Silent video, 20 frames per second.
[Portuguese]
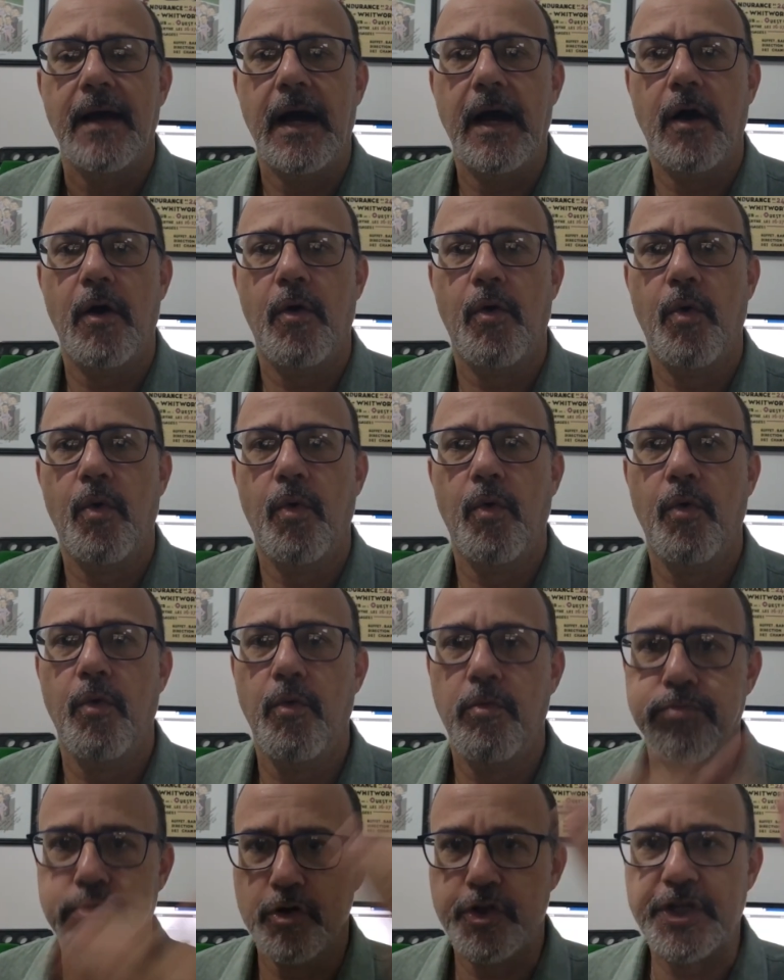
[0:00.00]

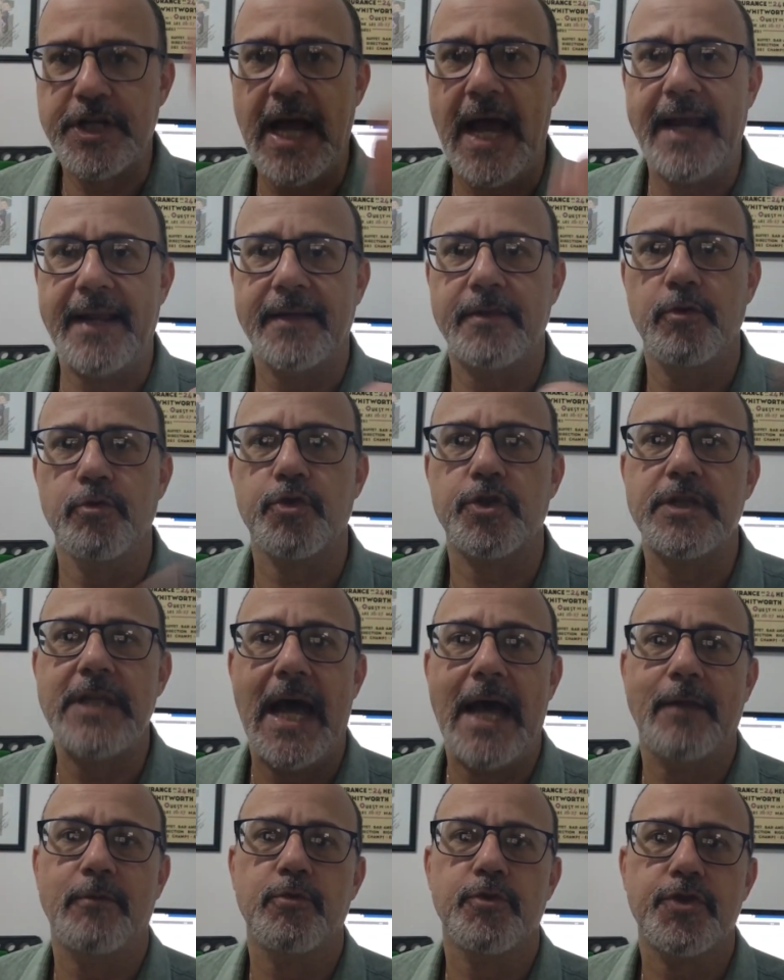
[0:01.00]
ao buscar aqui os
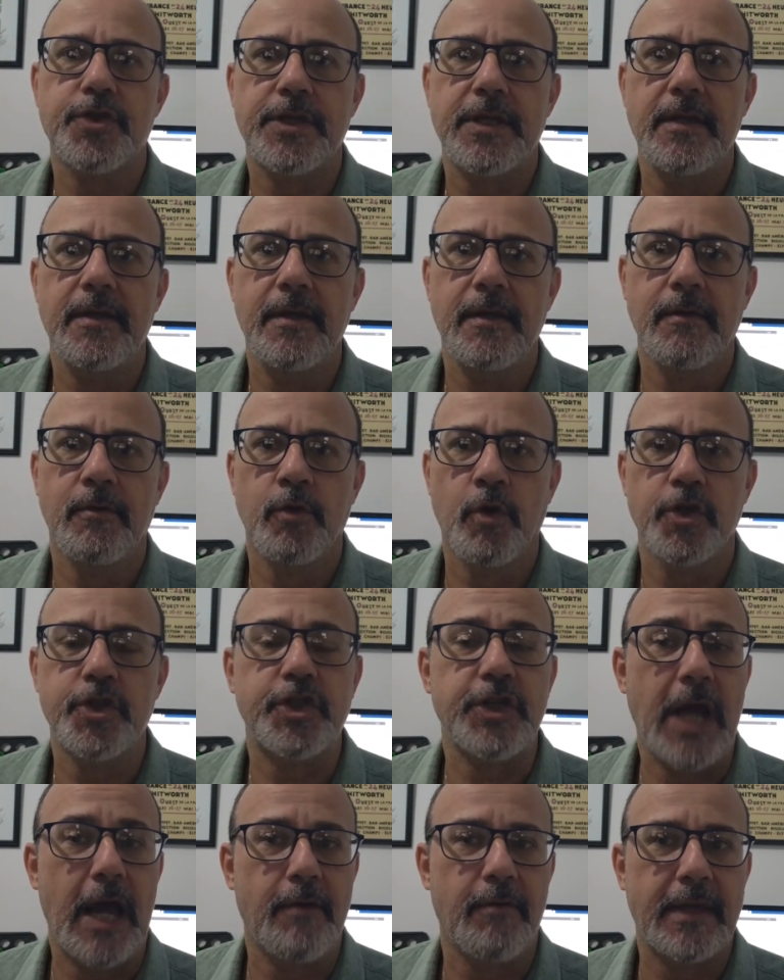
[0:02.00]
dados que
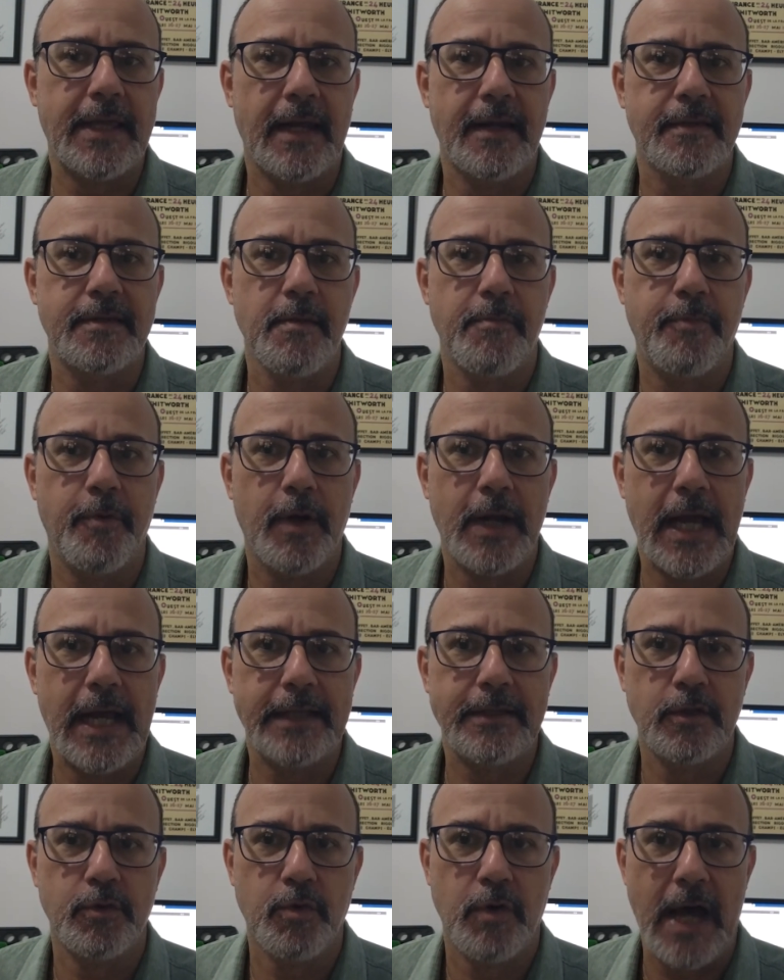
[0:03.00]
nortearam aquela
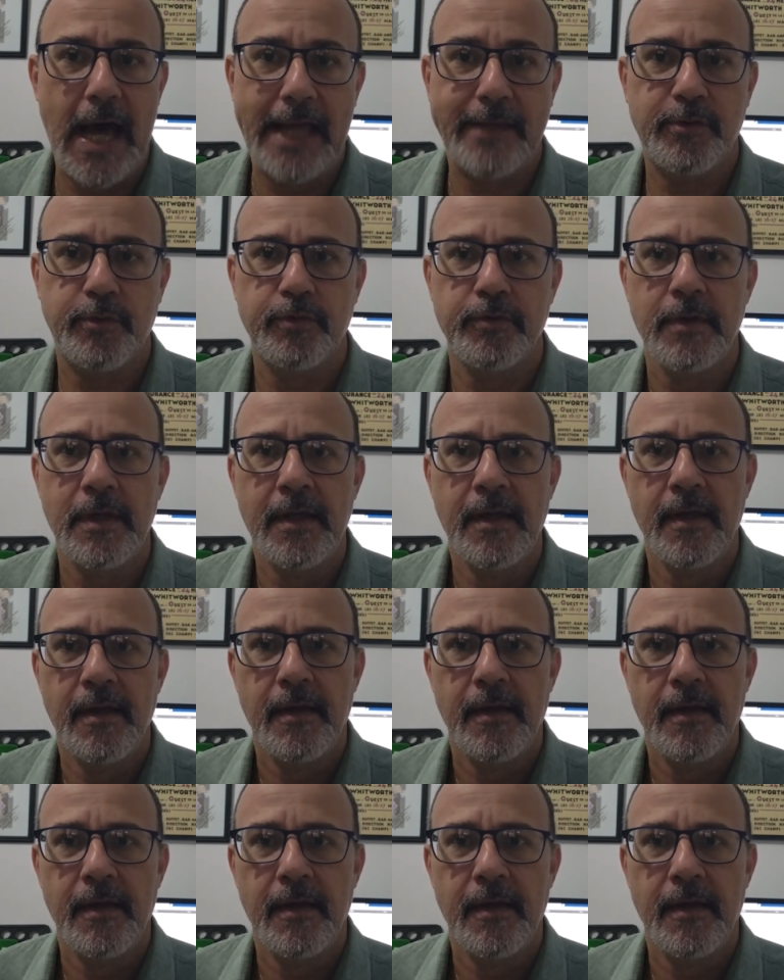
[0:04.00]
temporada do Rato.